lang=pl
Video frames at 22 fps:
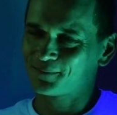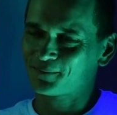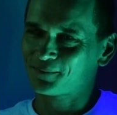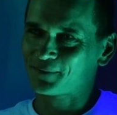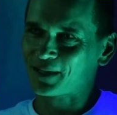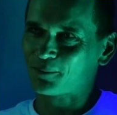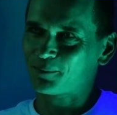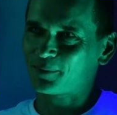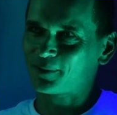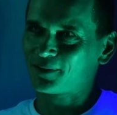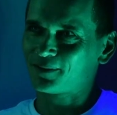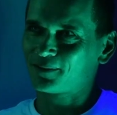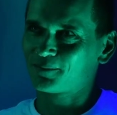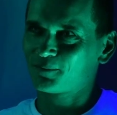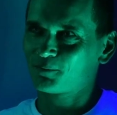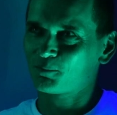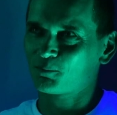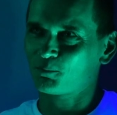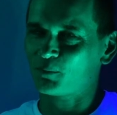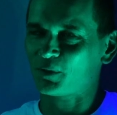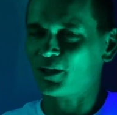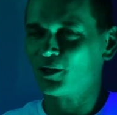jakby
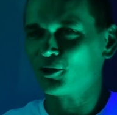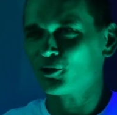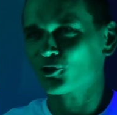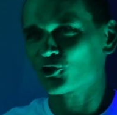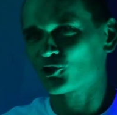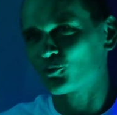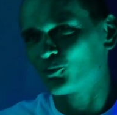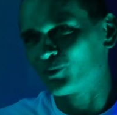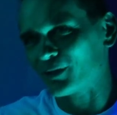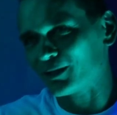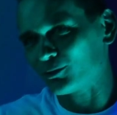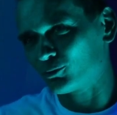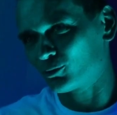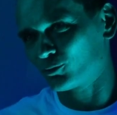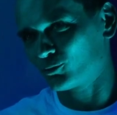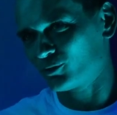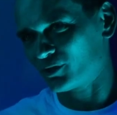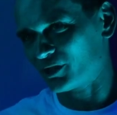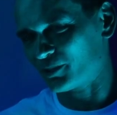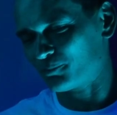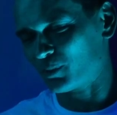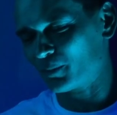ilość błędów,
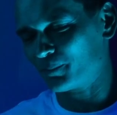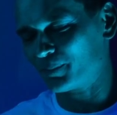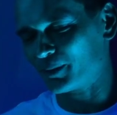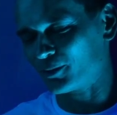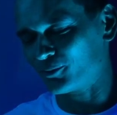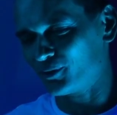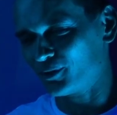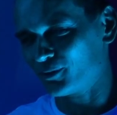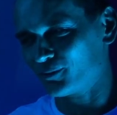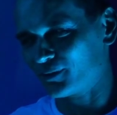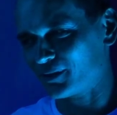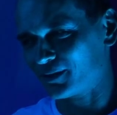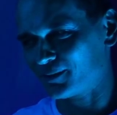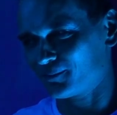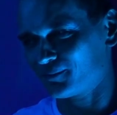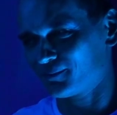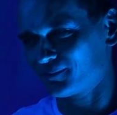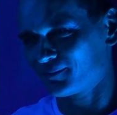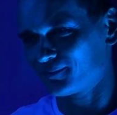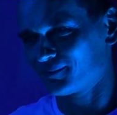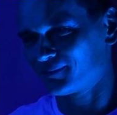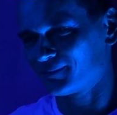które
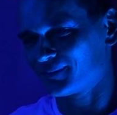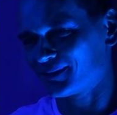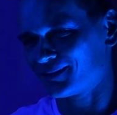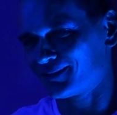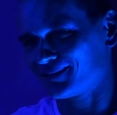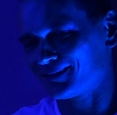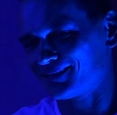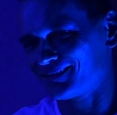popełniłem y,